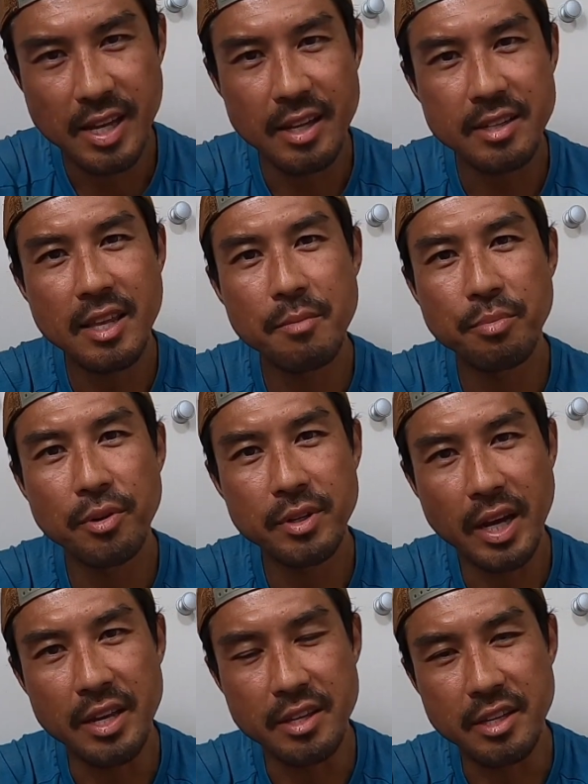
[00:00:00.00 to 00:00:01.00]
3店舗
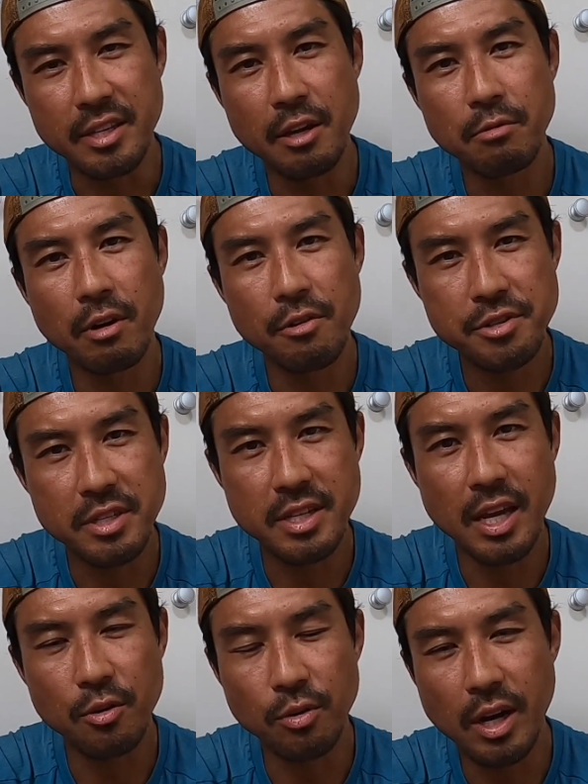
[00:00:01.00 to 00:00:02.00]
ぐらいに電話をして
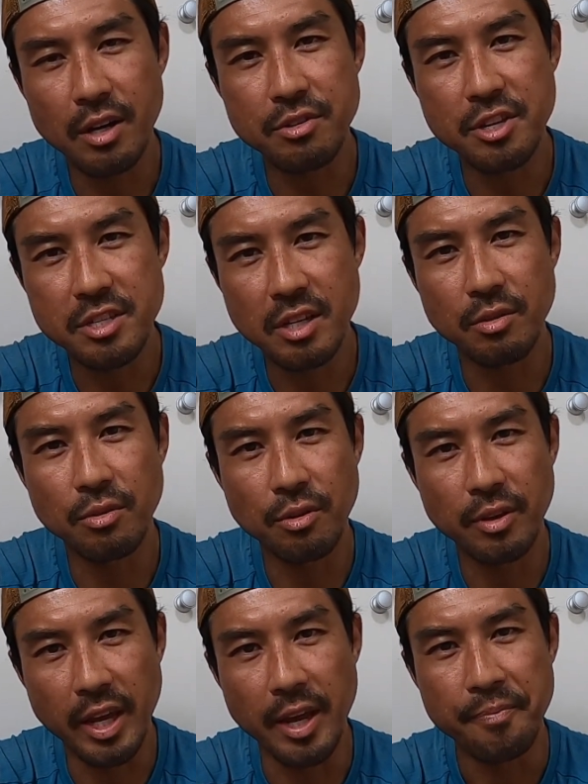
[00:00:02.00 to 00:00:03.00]
在庫を確認したと
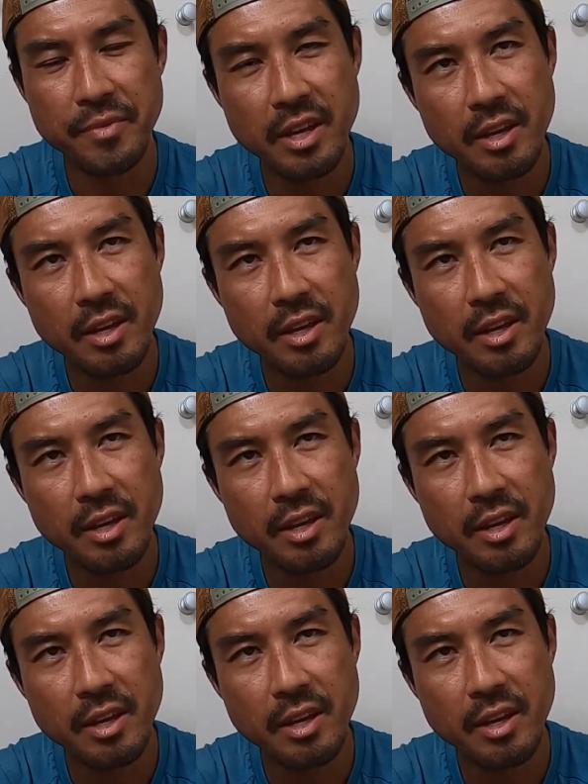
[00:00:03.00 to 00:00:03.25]
ころね